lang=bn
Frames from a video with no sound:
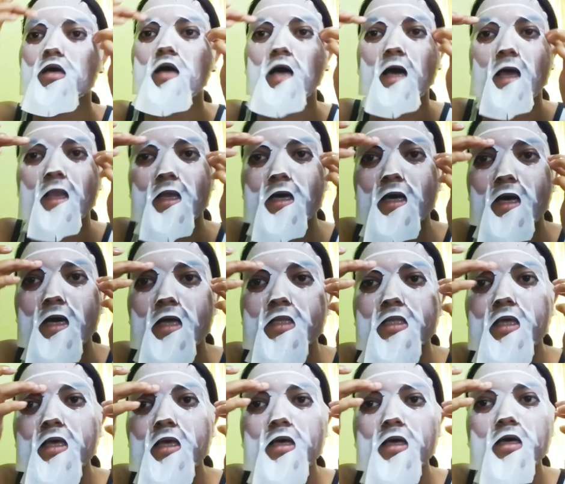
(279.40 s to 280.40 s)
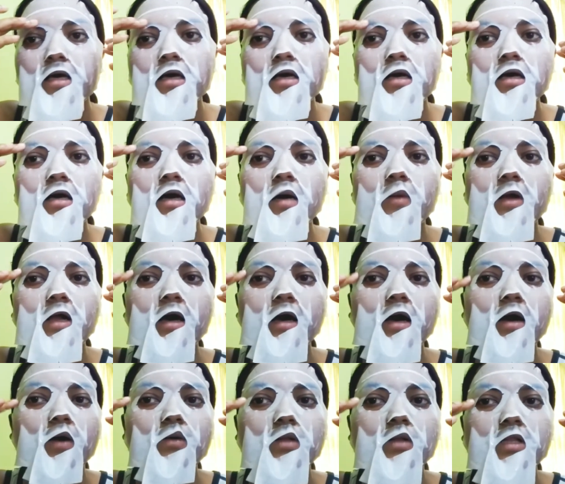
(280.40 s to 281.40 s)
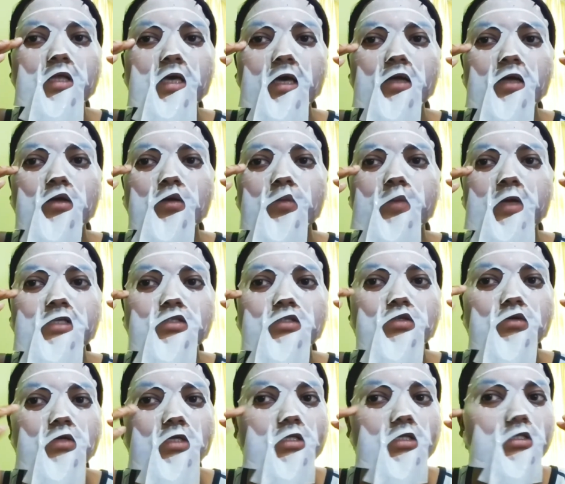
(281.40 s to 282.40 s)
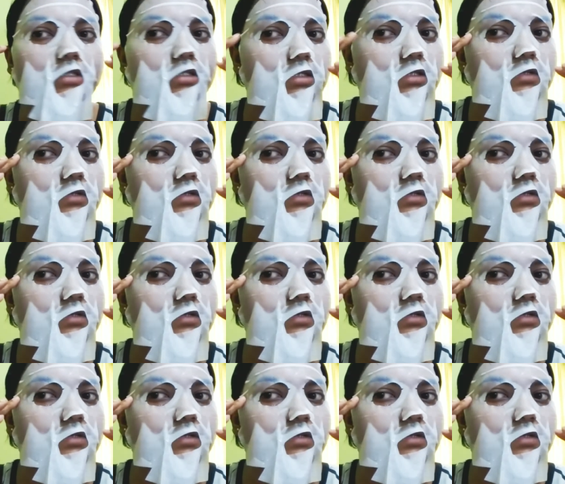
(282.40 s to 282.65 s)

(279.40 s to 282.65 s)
হালকা হাতে আমার আঙুল দিয়ে একটু প্রেস করে দিচ্ছি